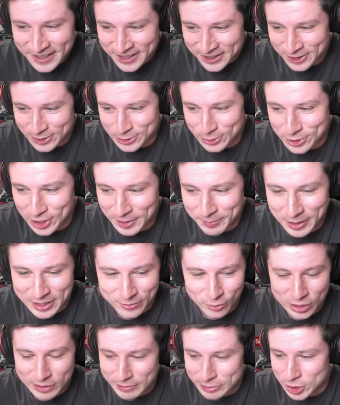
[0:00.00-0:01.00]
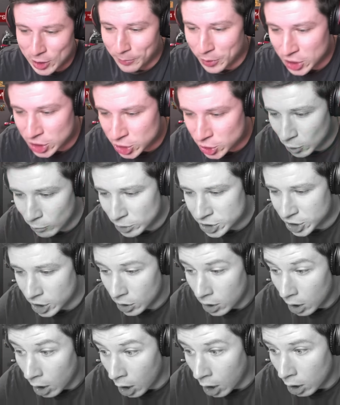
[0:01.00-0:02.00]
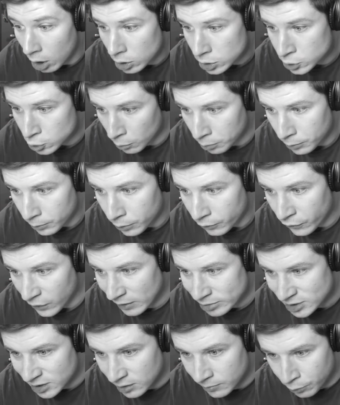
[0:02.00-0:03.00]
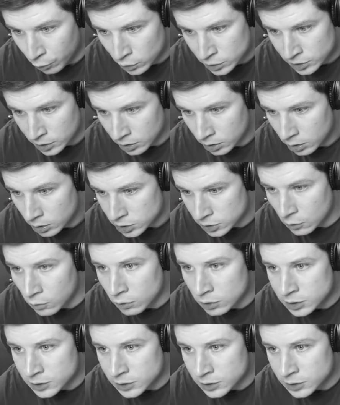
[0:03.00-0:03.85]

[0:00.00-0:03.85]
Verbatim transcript: Но ну, тут, ребят, вроде все по дешевочке. А, стоп, 5 Cent Poison, сколько он